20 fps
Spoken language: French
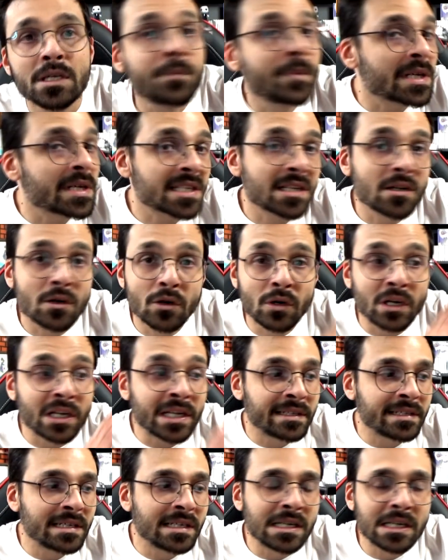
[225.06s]
Il passerait encore à
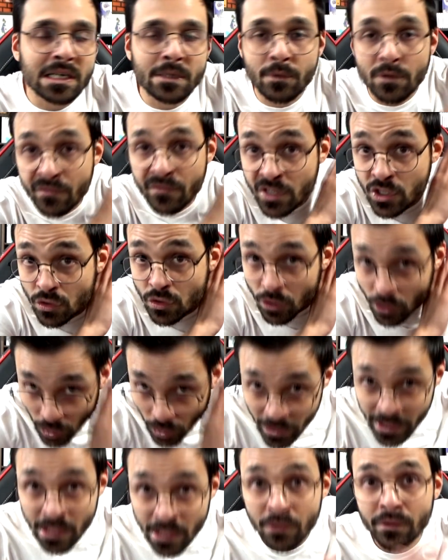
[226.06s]
la télé à l'improviste, je le
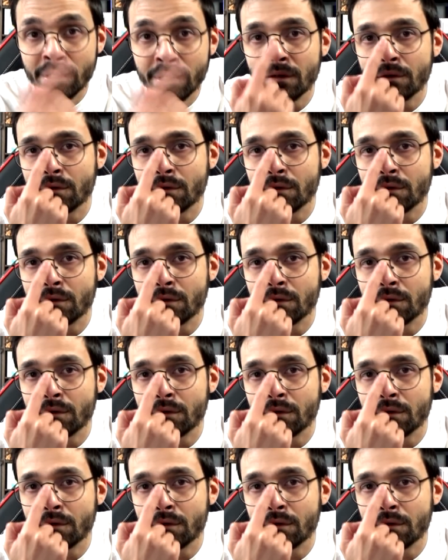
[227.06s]
regarderai